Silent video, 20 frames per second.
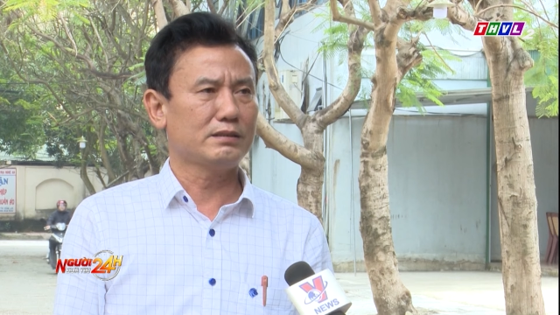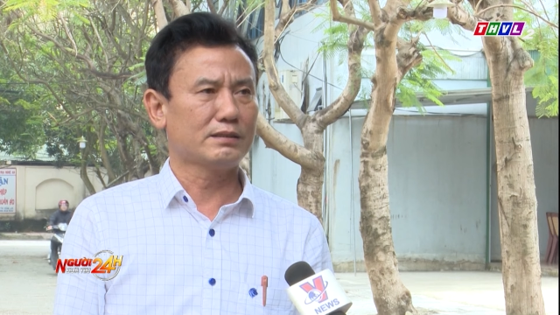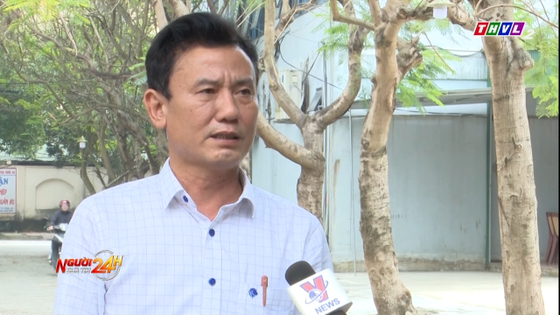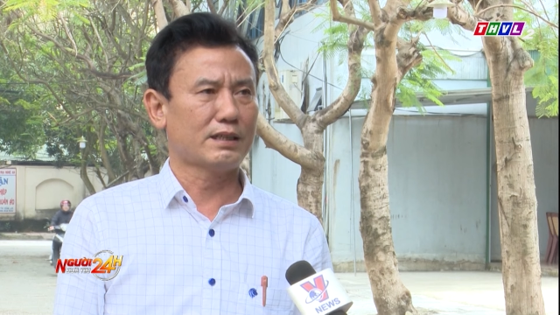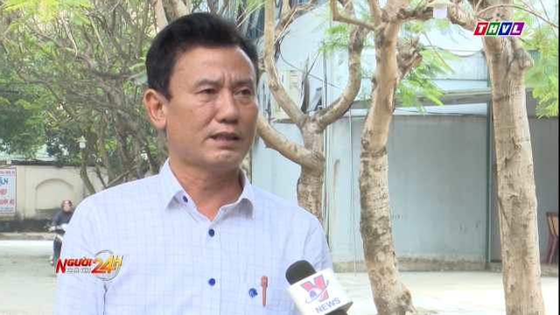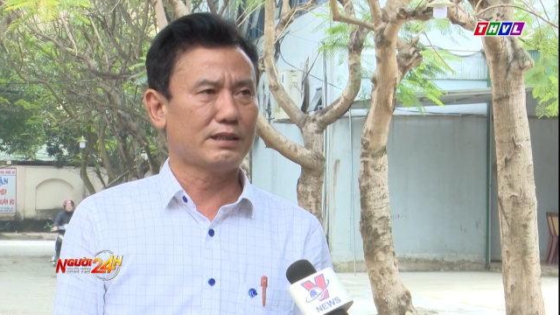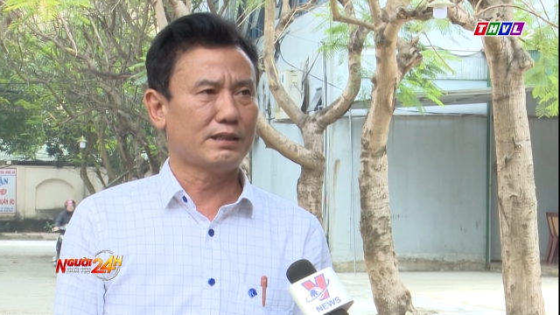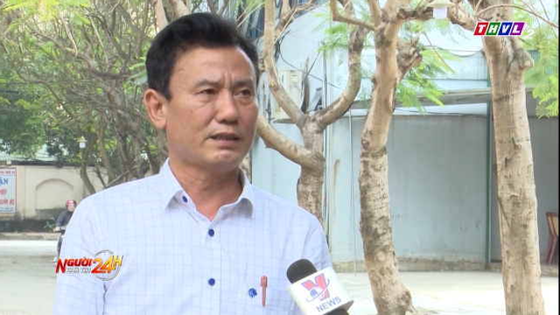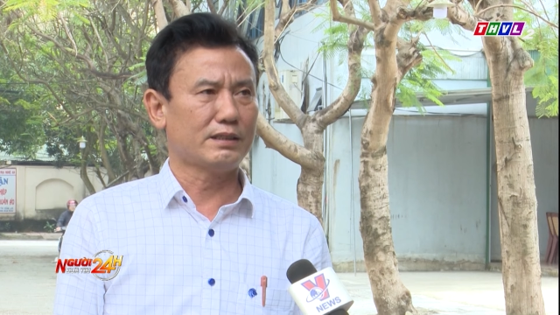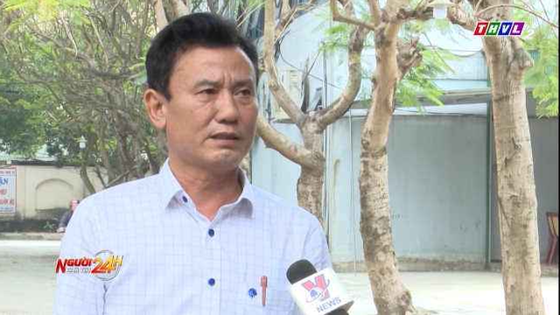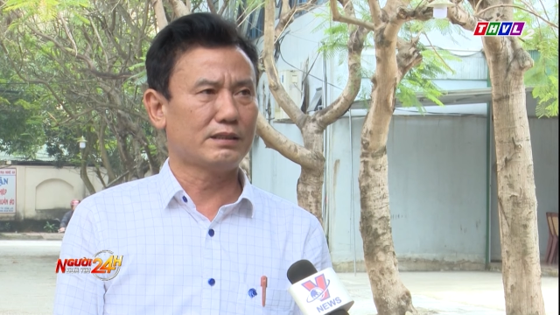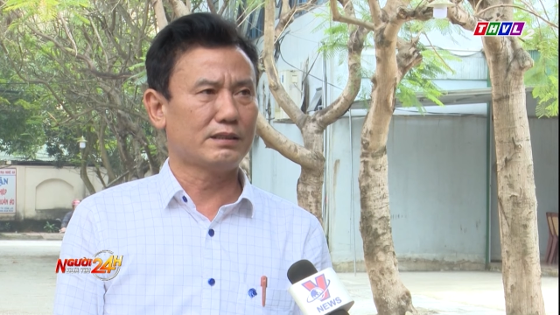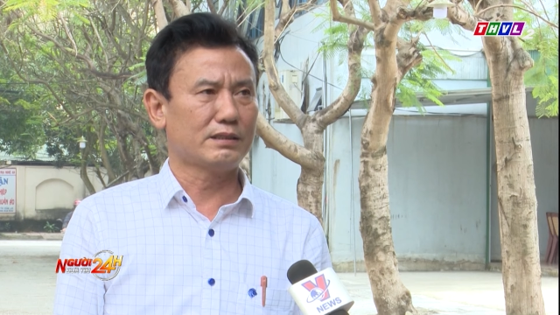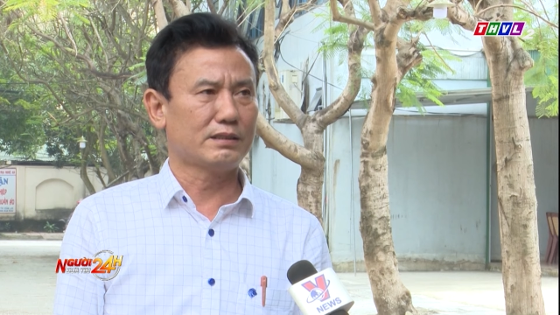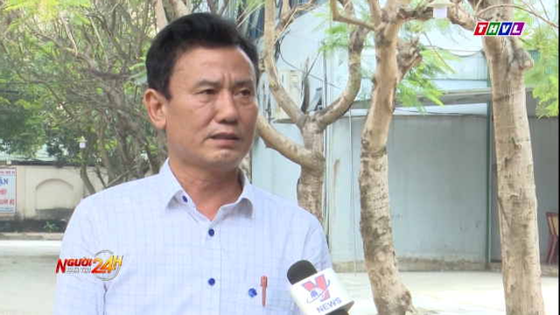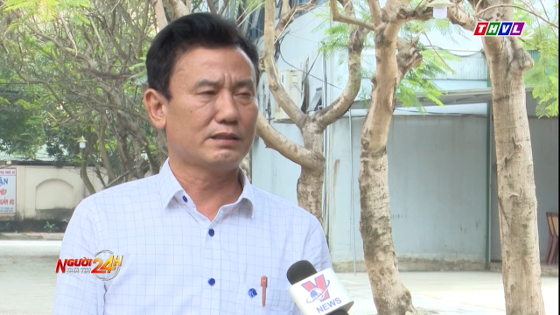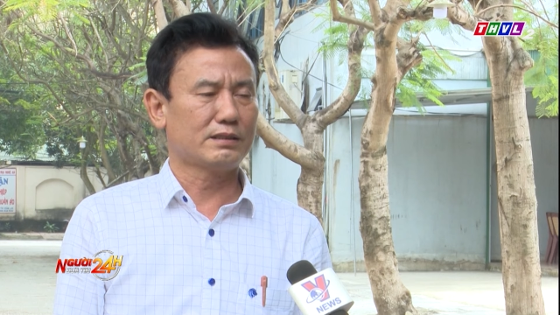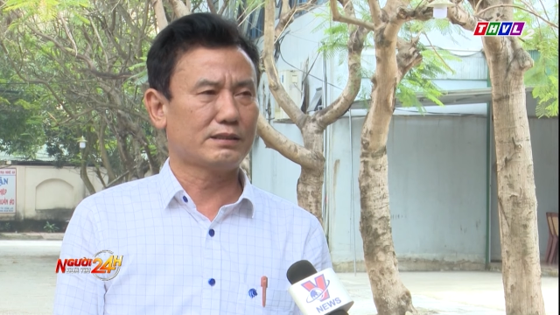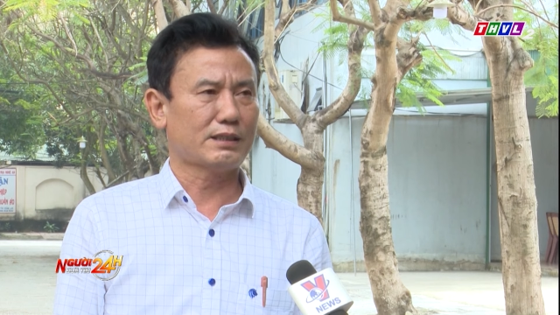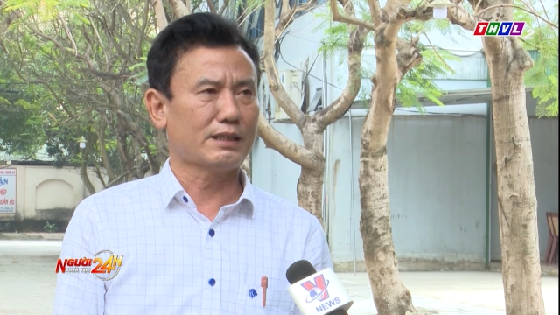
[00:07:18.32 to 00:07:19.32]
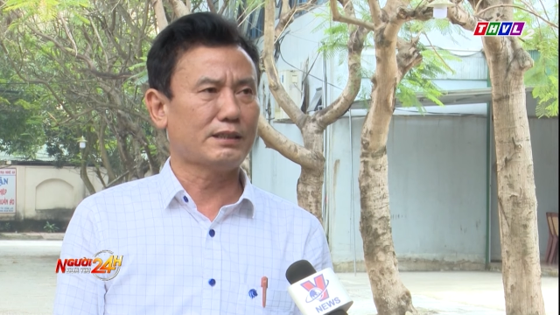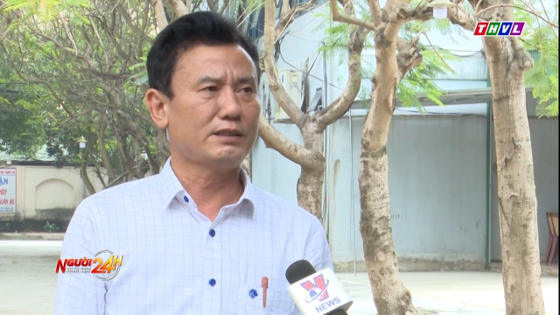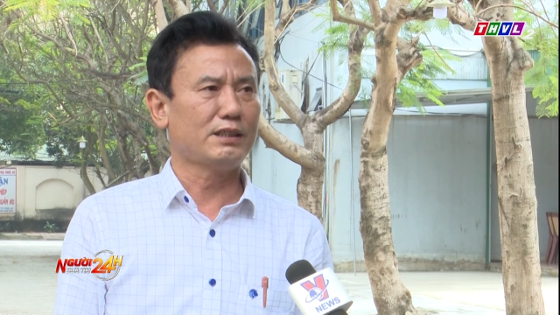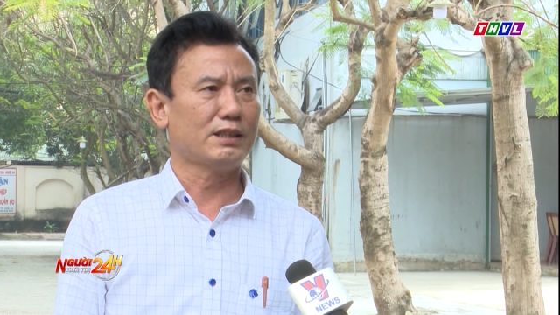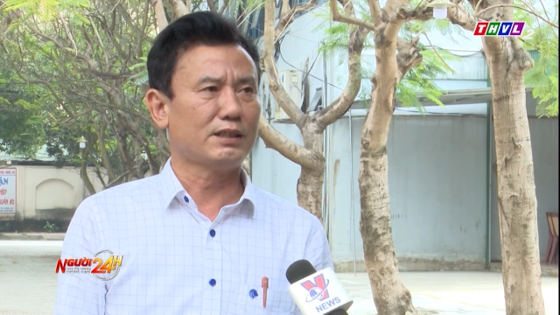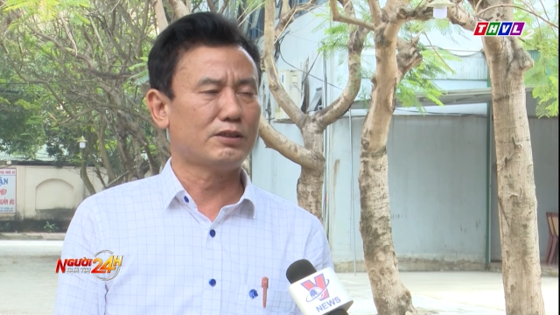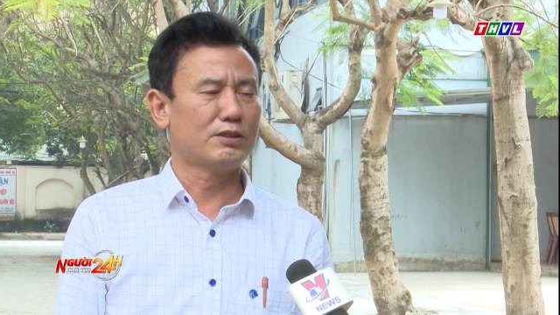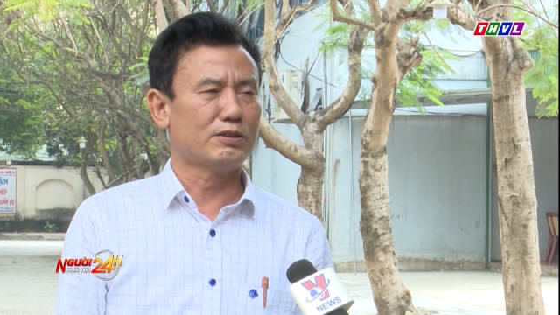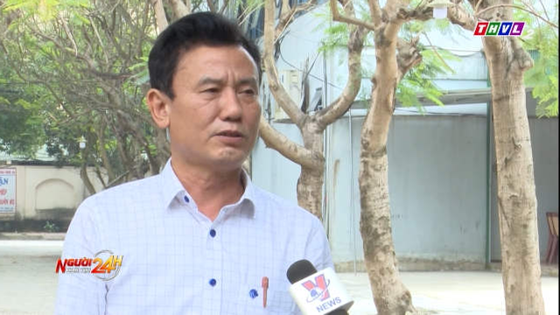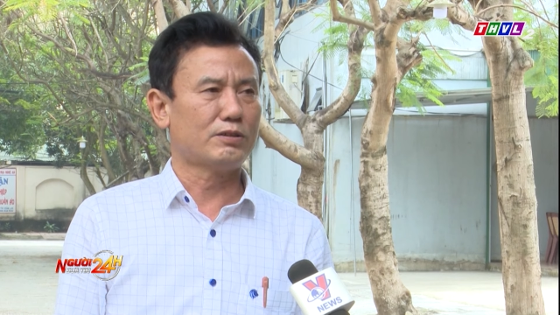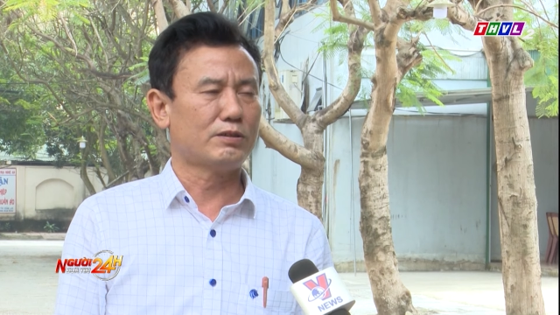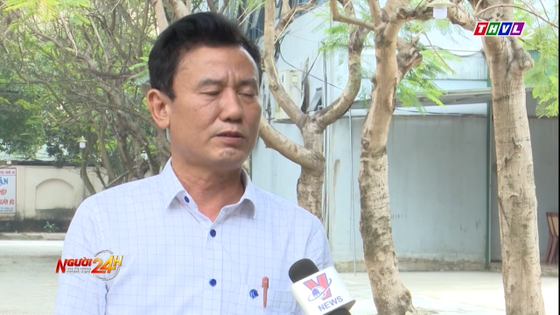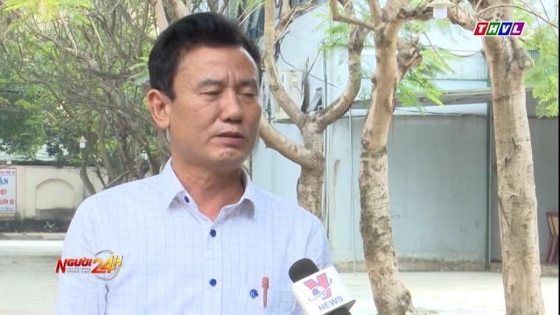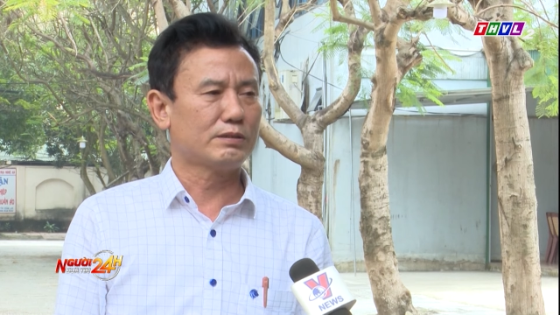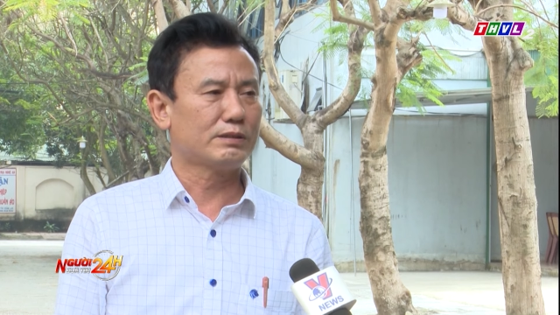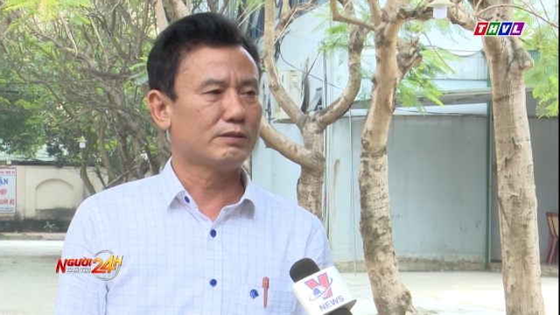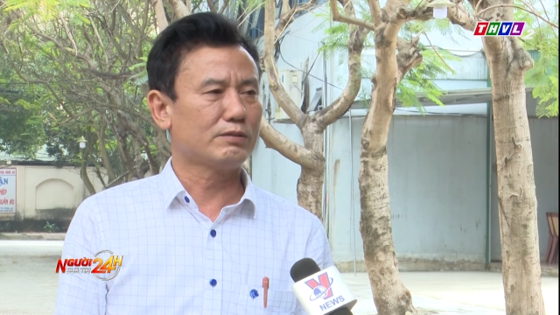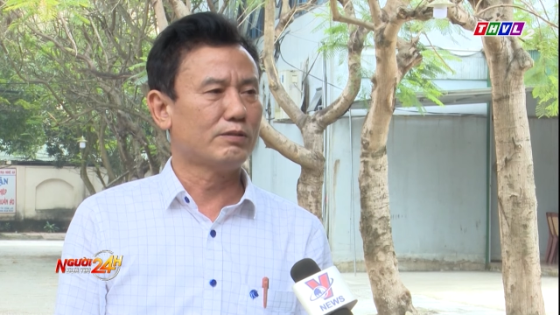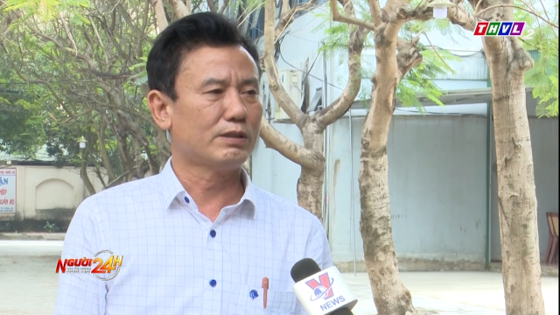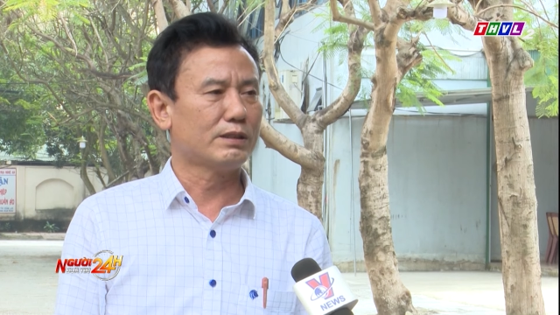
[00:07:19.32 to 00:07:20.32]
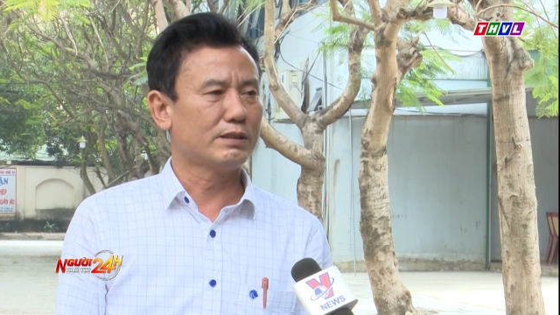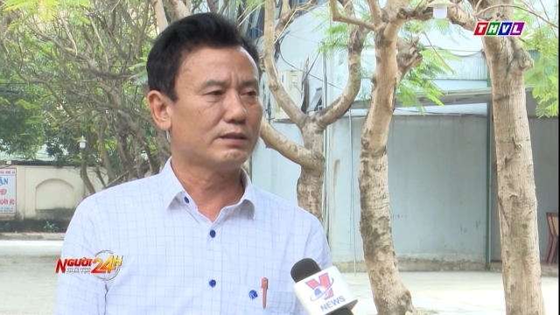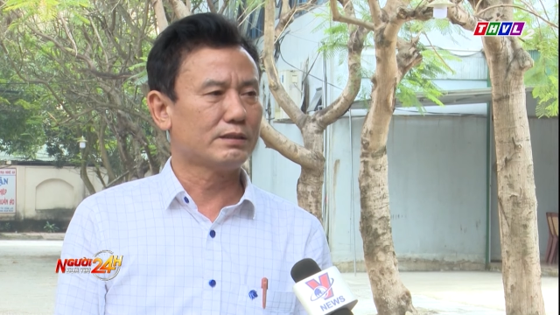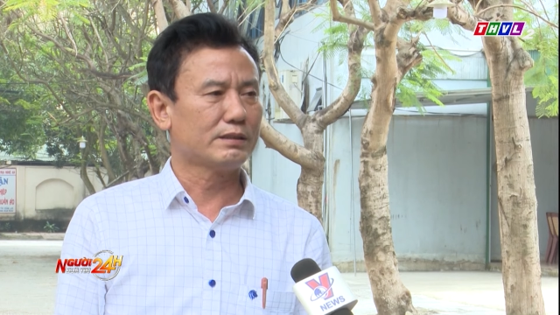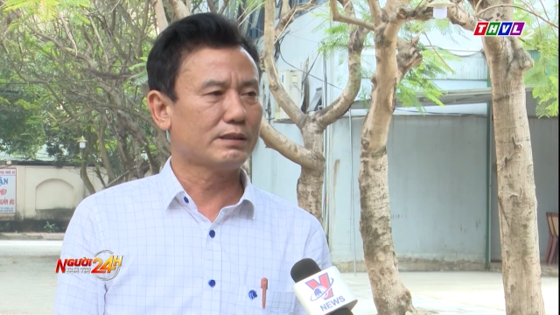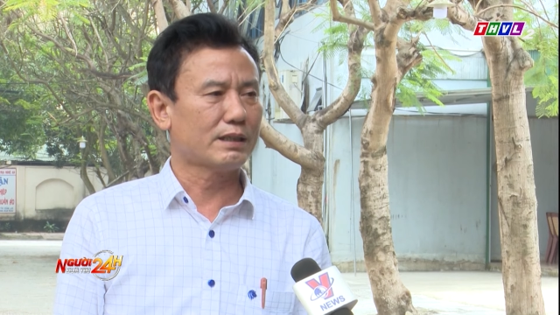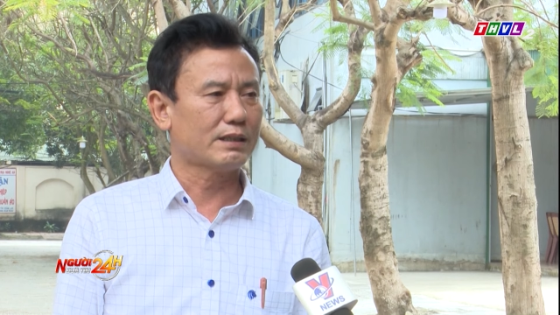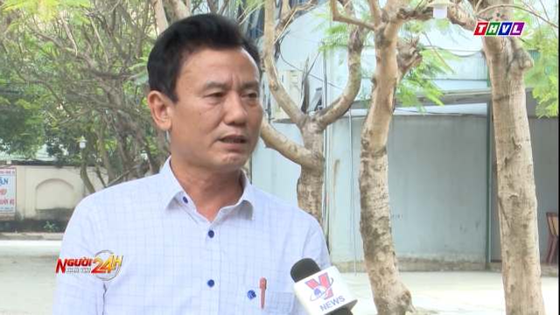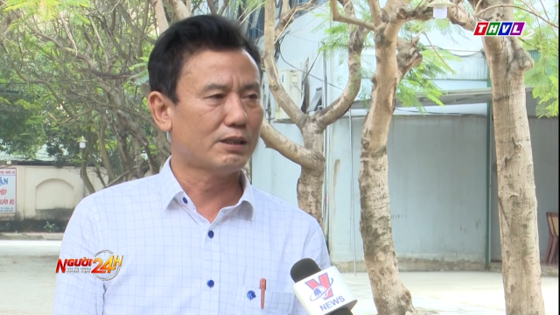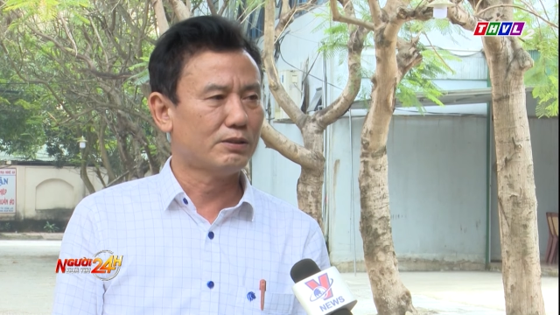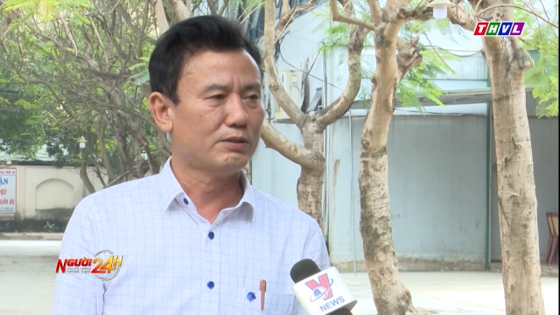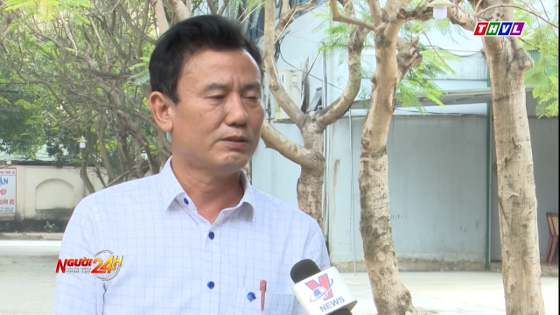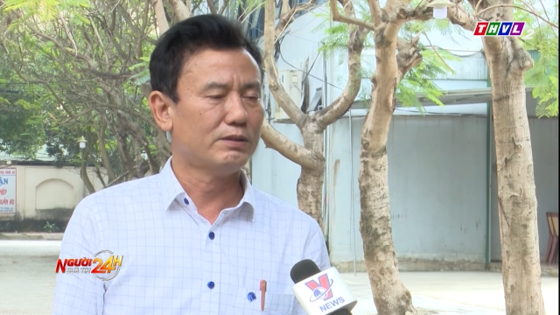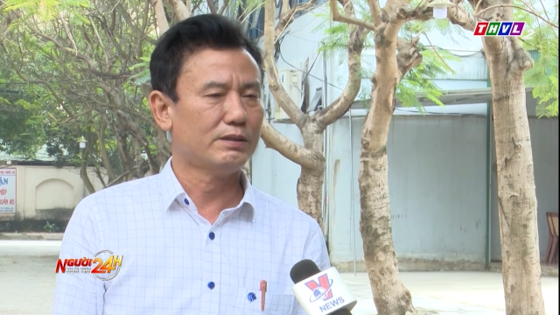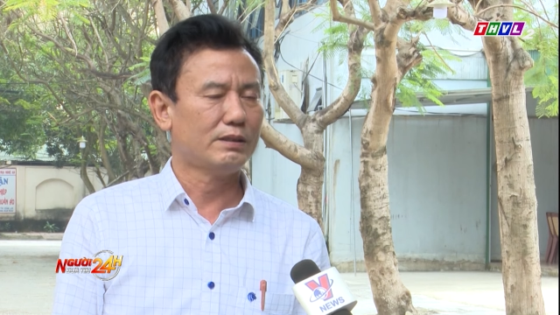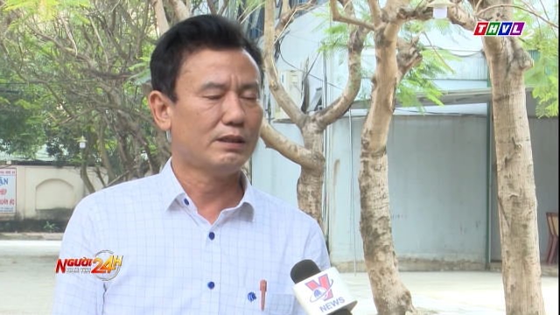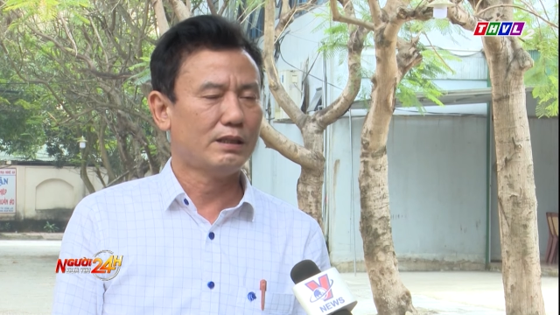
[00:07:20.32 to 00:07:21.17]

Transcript: đẩy nhánh tiến độ của nhà thầu